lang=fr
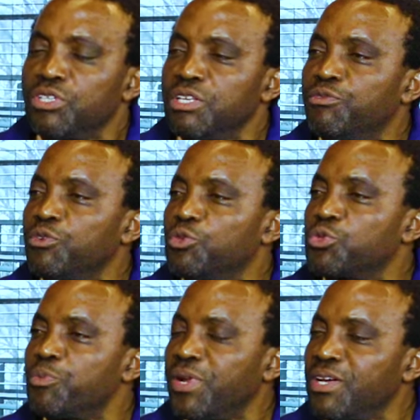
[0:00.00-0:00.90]
Il faut de
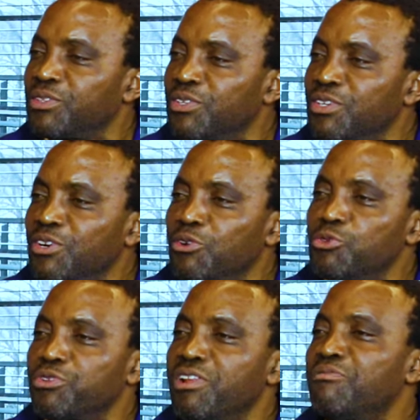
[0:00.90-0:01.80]
se plaindre. On ne
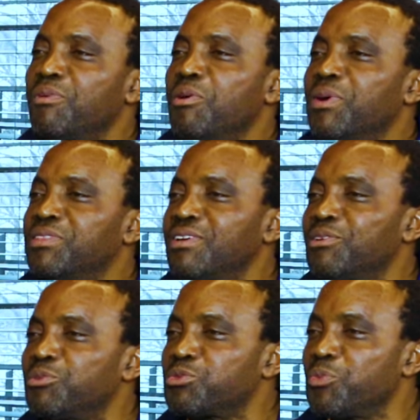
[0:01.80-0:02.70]
se lève pas un matin
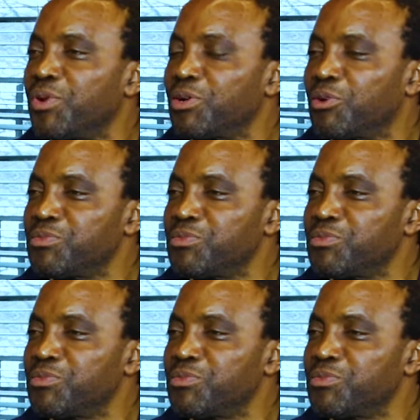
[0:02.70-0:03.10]
et on se plaint